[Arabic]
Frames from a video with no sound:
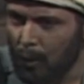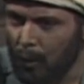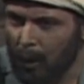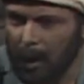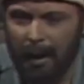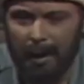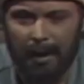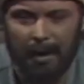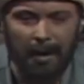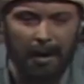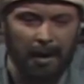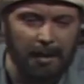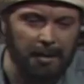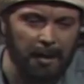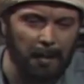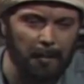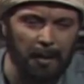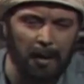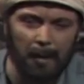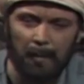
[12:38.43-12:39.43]
ولكن
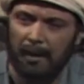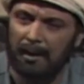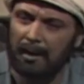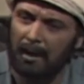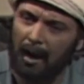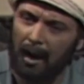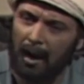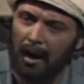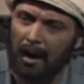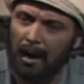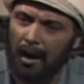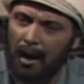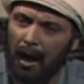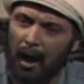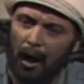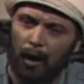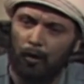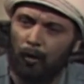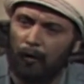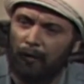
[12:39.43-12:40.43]
ليس من المصلحة
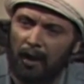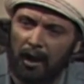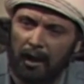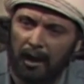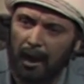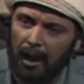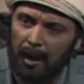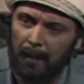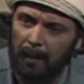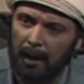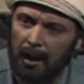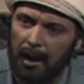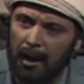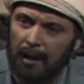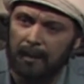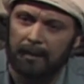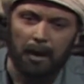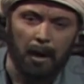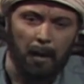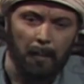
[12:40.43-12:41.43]
أن نفاجئ
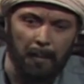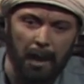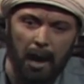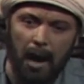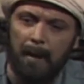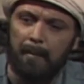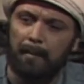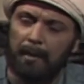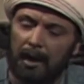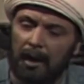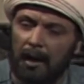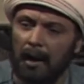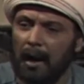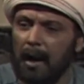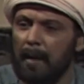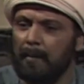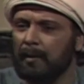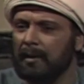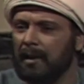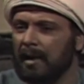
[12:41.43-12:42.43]
البلاد بأمر
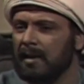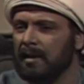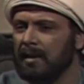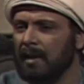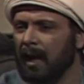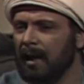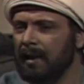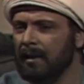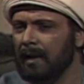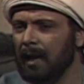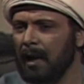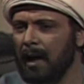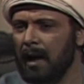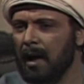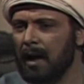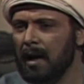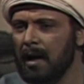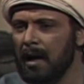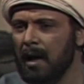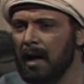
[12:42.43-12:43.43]
لم تستعد
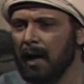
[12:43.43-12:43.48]
له